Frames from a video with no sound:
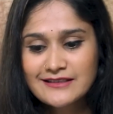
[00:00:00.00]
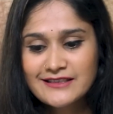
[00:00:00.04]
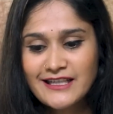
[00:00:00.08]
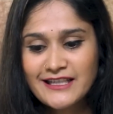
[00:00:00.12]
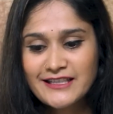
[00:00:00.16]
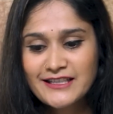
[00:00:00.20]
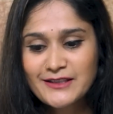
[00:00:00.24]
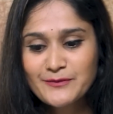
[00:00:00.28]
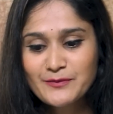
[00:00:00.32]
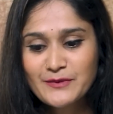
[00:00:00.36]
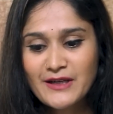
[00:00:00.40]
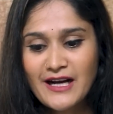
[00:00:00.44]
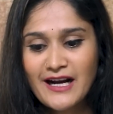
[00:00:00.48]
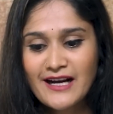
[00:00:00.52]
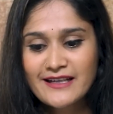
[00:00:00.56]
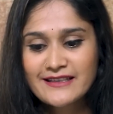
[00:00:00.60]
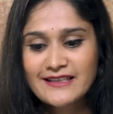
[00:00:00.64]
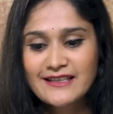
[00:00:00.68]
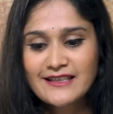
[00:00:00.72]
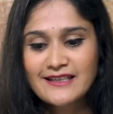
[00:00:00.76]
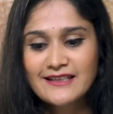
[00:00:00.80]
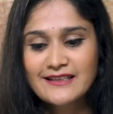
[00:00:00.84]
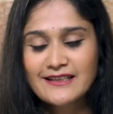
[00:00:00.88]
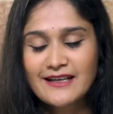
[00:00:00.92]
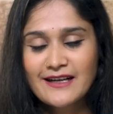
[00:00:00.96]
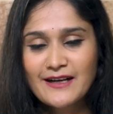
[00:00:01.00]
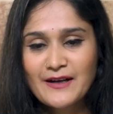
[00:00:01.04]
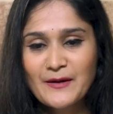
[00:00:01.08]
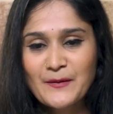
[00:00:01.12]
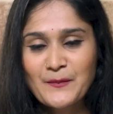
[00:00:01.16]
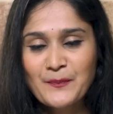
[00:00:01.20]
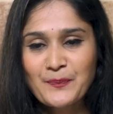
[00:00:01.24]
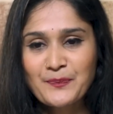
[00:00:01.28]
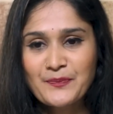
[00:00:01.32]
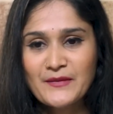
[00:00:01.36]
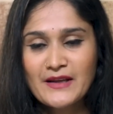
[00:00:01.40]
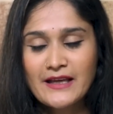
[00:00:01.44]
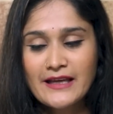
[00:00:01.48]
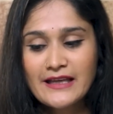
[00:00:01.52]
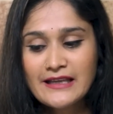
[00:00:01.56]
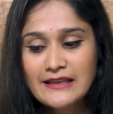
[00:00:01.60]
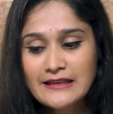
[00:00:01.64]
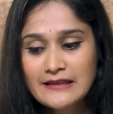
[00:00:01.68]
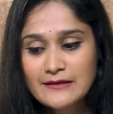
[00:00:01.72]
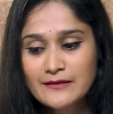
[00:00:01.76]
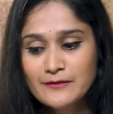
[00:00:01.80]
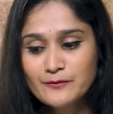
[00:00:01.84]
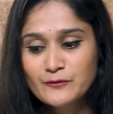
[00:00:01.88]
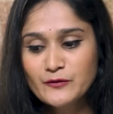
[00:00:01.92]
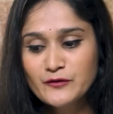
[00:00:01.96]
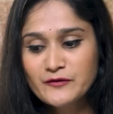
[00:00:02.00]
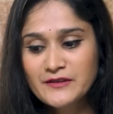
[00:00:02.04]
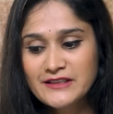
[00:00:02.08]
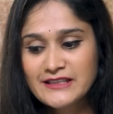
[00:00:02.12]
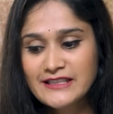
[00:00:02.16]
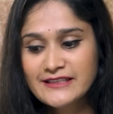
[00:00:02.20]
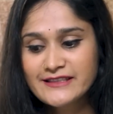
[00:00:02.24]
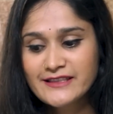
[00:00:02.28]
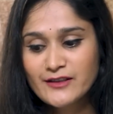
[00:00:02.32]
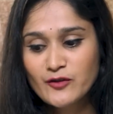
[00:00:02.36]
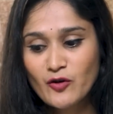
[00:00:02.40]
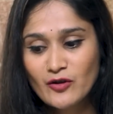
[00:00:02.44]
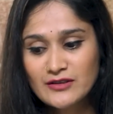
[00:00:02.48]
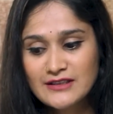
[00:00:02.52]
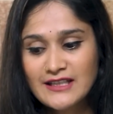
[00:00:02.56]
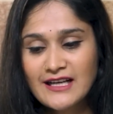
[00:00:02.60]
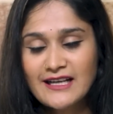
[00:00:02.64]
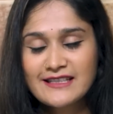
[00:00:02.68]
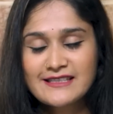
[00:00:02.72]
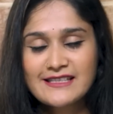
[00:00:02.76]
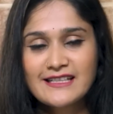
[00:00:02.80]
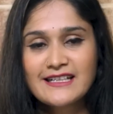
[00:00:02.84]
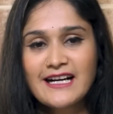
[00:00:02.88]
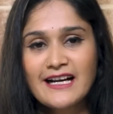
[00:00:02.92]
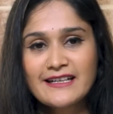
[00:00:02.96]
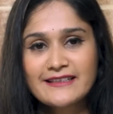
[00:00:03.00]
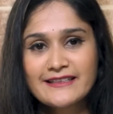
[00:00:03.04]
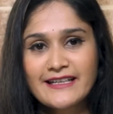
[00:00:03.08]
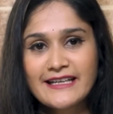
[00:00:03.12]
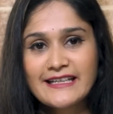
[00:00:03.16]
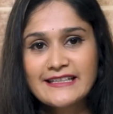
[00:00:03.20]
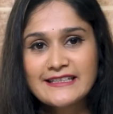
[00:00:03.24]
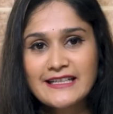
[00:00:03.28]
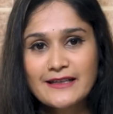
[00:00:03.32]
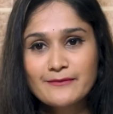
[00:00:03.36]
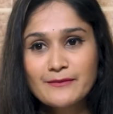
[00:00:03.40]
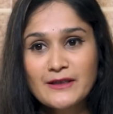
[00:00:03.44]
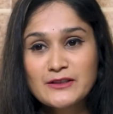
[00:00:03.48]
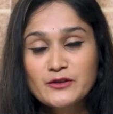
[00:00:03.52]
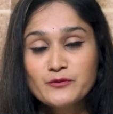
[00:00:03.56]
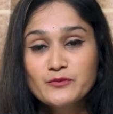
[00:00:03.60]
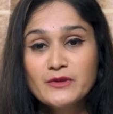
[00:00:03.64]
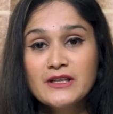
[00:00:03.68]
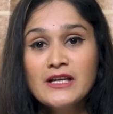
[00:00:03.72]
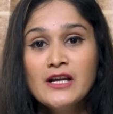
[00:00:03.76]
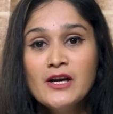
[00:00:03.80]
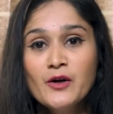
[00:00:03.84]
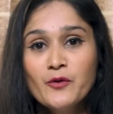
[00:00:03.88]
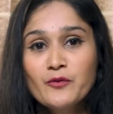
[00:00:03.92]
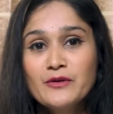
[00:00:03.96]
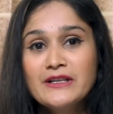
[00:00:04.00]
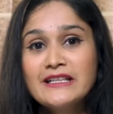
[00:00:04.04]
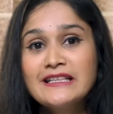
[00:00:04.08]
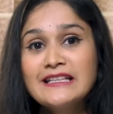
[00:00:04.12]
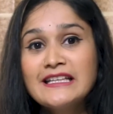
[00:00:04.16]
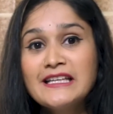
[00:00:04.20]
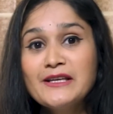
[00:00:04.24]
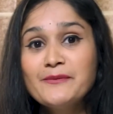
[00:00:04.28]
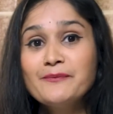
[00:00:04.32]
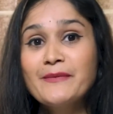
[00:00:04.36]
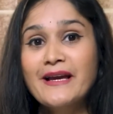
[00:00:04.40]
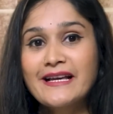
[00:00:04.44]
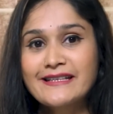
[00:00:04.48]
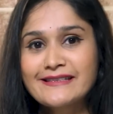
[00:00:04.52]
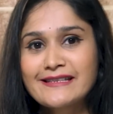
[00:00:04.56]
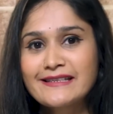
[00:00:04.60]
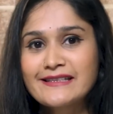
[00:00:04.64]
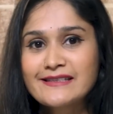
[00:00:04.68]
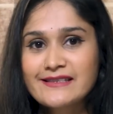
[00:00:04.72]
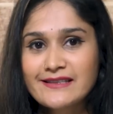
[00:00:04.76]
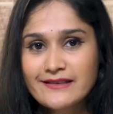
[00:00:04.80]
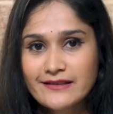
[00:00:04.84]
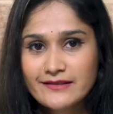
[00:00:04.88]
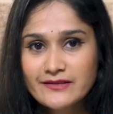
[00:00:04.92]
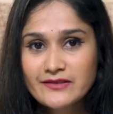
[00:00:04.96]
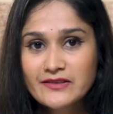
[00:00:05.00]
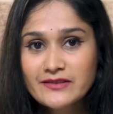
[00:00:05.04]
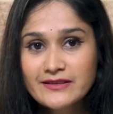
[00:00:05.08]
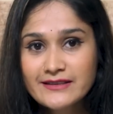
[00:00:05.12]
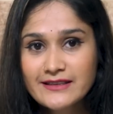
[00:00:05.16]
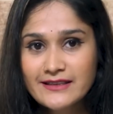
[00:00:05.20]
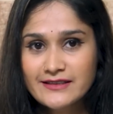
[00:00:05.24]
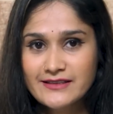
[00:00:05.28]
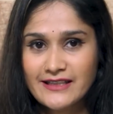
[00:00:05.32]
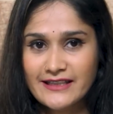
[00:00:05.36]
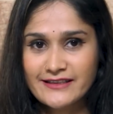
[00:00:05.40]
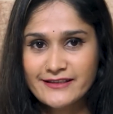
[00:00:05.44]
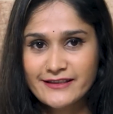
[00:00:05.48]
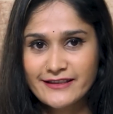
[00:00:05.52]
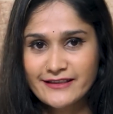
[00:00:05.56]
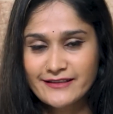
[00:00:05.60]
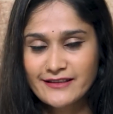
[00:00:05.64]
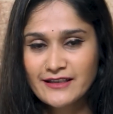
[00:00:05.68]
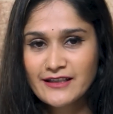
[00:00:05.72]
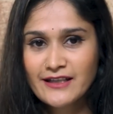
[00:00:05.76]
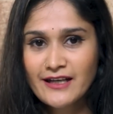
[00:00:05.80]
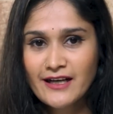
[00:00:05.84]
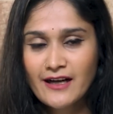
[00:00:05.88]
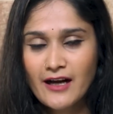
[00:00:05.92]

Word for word: শাকিব খানের এই মুভিতে যে কথা আছে গানটা এটার মাধ্যমে উনি কি মেসেজ দিতে চাচ্ছেন